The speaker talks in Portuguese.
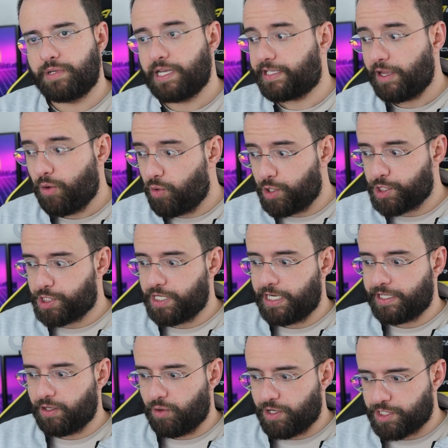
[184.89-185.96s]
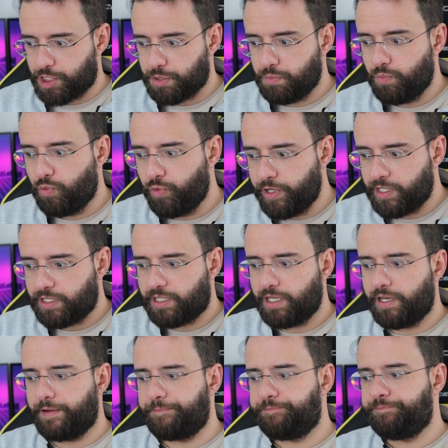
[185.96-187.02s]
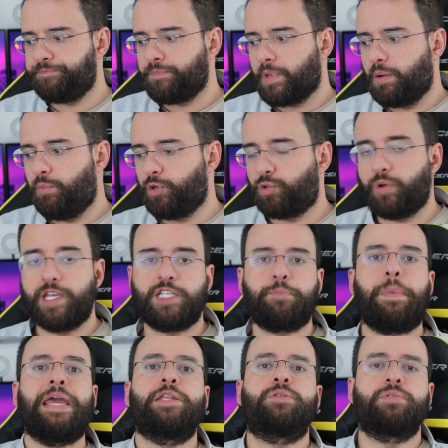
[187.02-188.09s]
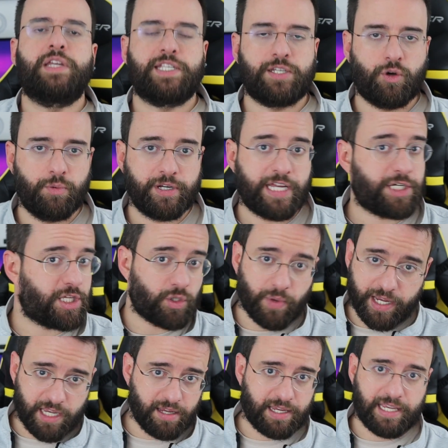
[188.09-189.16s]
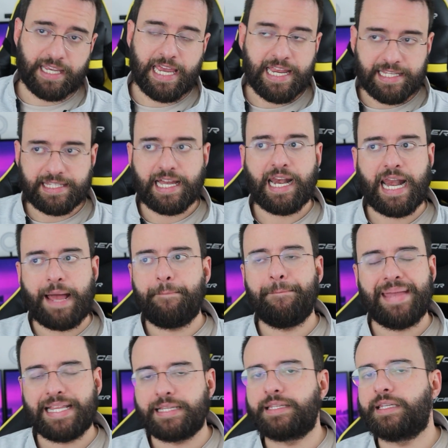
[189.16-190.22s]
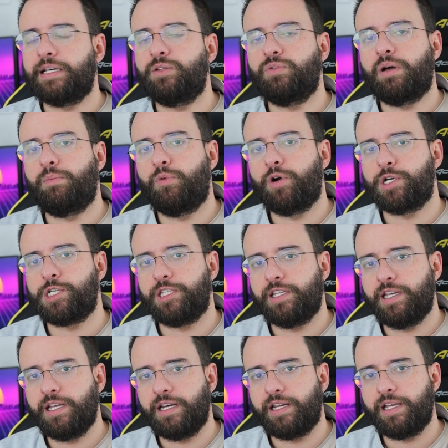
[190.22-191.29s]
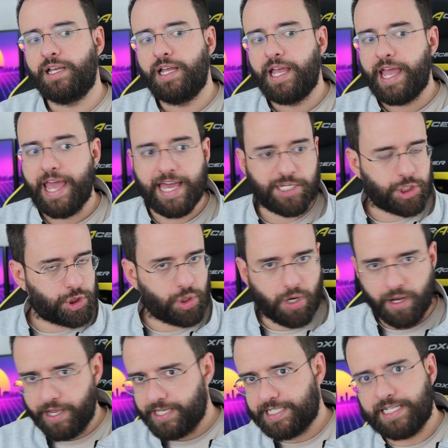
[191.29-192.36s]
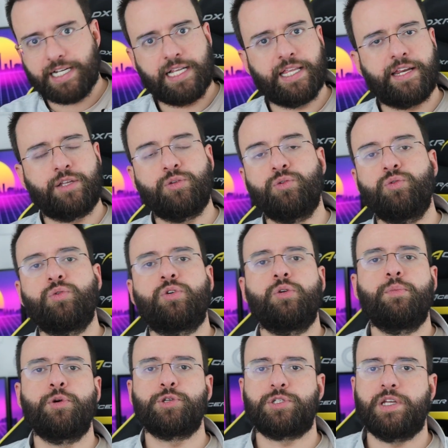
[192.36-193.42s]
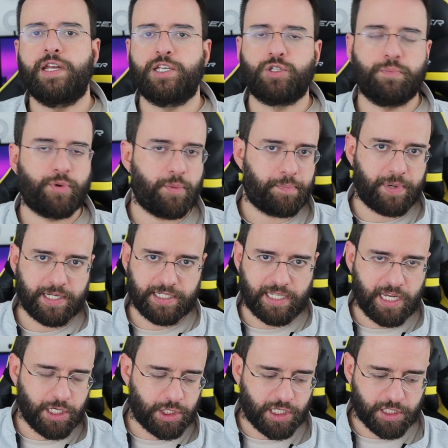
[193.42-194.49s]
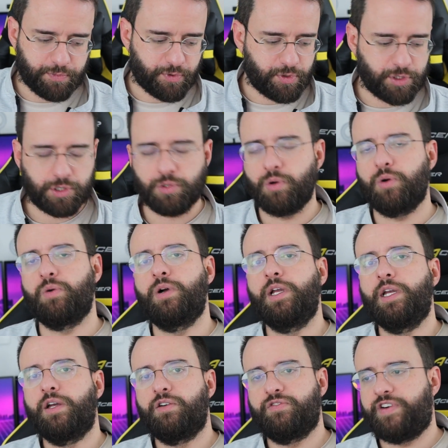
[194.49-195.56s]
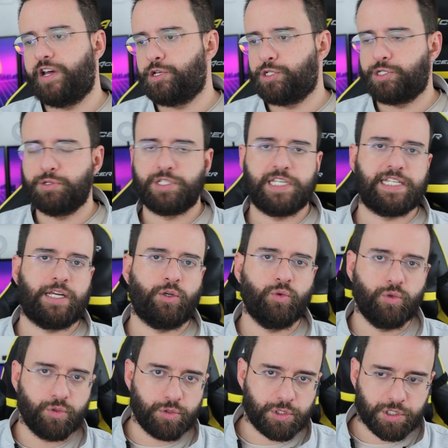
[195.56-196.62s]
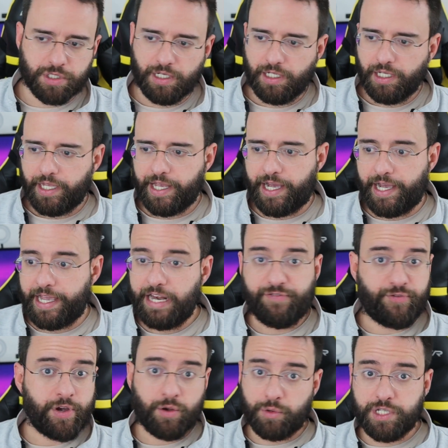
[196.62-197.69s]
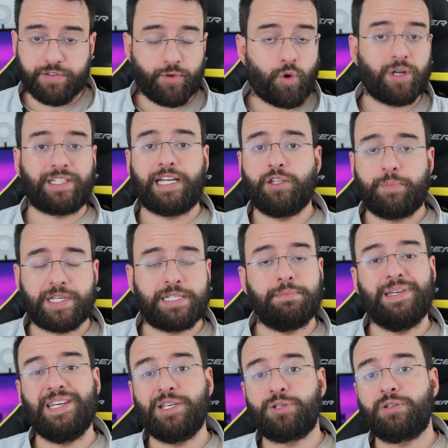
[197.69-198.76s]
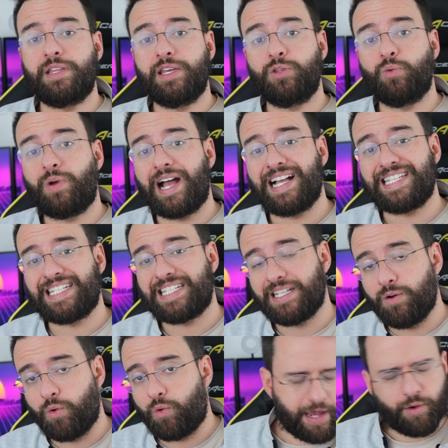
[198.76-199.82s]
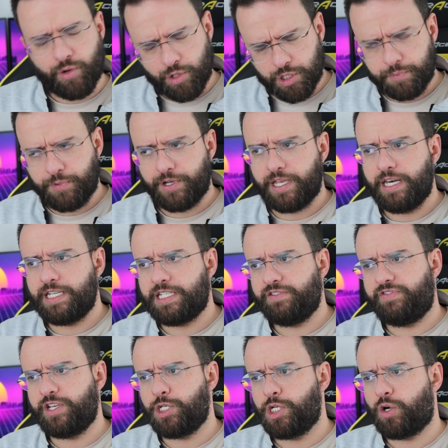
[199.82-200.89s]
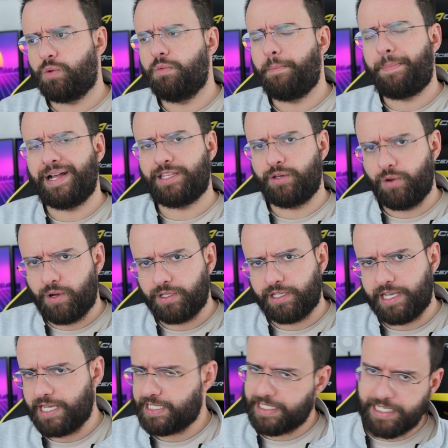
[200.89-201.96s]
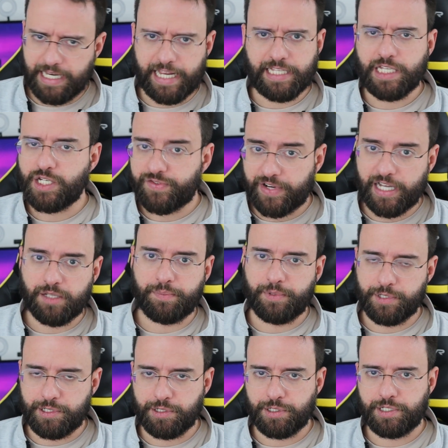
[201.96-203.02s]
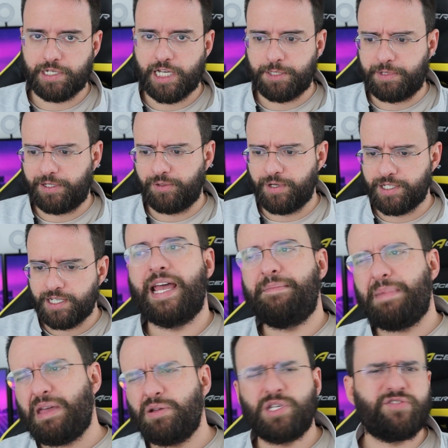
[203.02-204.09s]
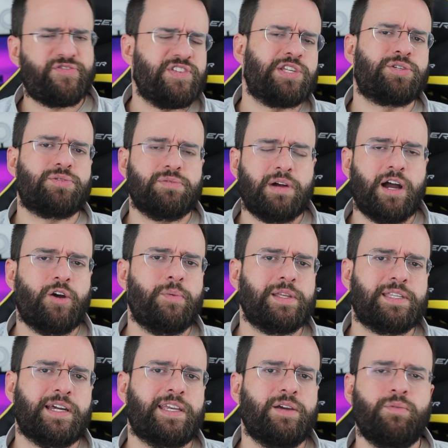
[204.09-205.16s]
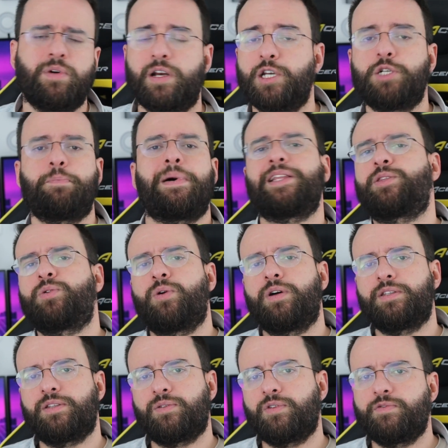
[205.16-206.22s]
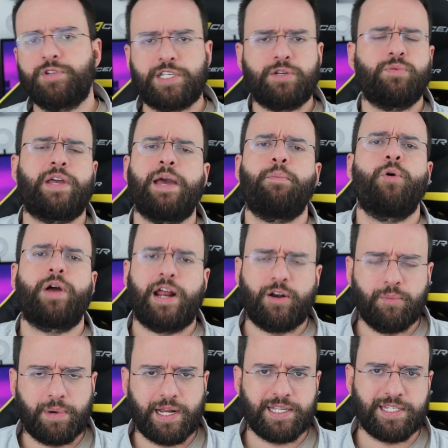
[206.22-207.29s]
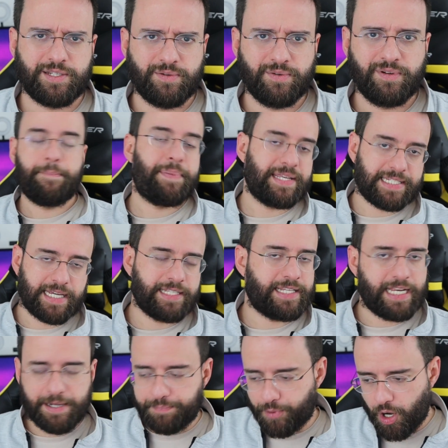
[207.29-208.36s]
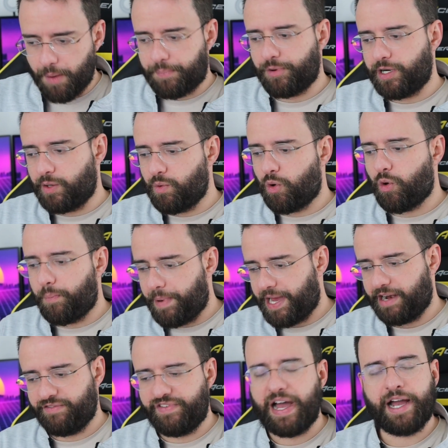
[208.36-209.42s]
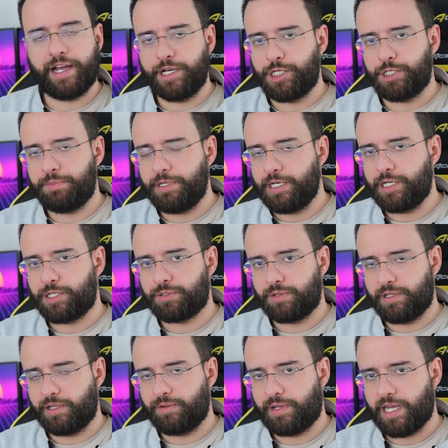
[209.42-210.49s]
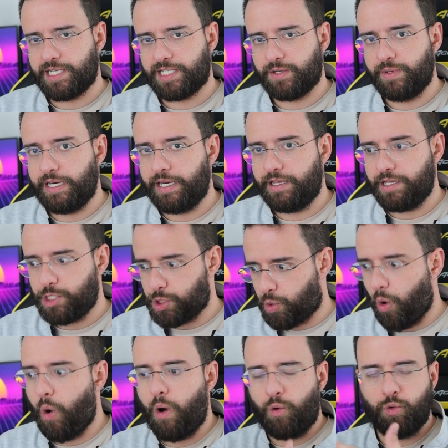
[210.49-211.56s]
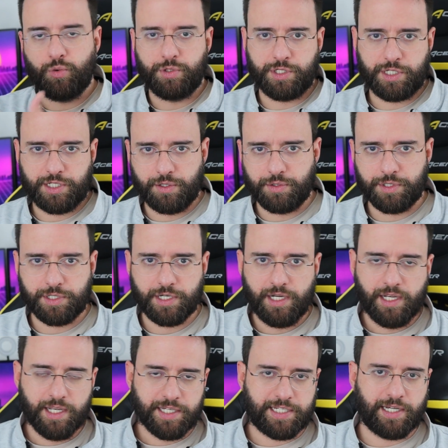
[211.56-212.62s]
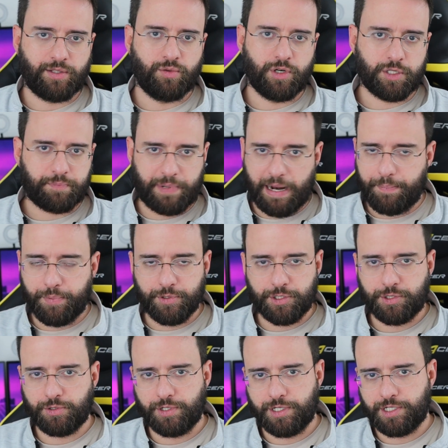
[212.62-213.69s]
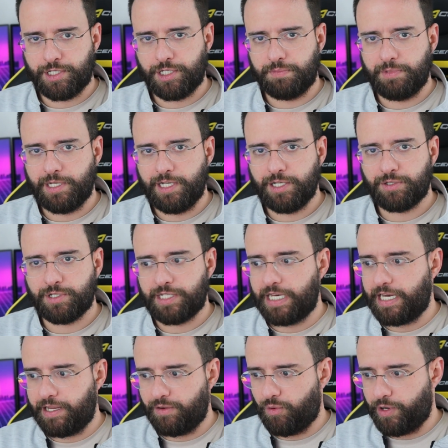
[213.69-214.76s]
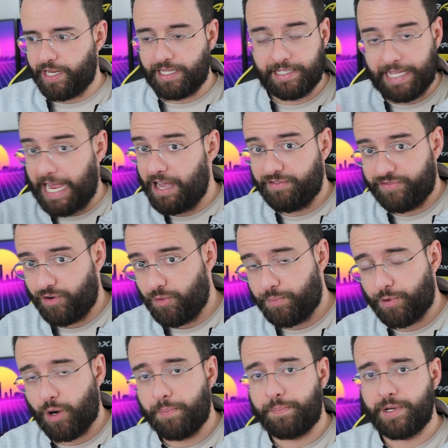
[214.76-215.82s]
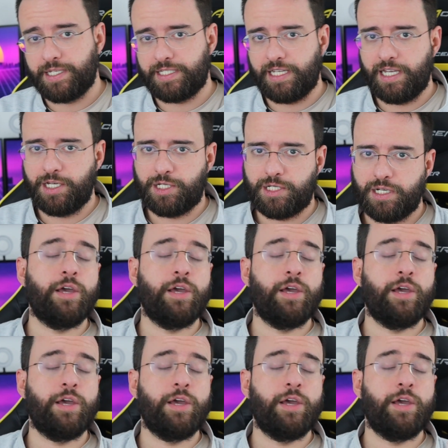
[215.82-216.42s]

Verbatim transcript: E até hoje ele ainda goza de muita, muito respeito dessa comunidade. Tanto é que quem está lamentando a morte dele é só essa galera do núcleo bolsonarista. O próprio presidente já se pronunciou, vários dos seus ex-alunos. Ah, ele foi inclusive cotado para ser ministro da Educação. É curioso porque ele se vendia como um patriota e é assim que ele é identificado pelos seus admiradores. É meio difícil argumentar que é um grande patriota quando você não quer morar no Brasil. Apesar dele próprio não ocupar a vaga de ministro da Educação, ele indicou alguns de seus seguidores para posições de ministros, ele orientava o próprio presidente.